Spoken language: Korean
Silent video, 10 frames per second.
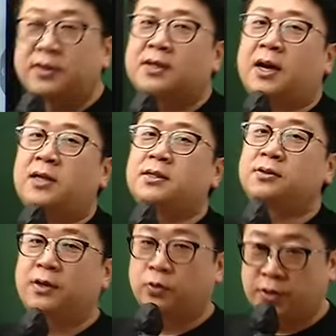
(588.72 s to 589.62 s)
근데
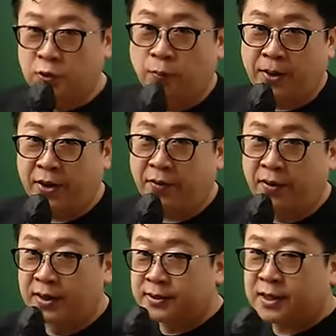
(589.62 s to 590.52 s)
가능성이 제일 높아요.
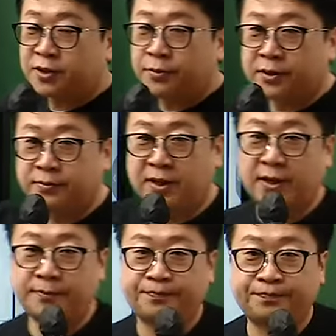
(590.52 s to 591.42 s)
싹 지워보겠습니다.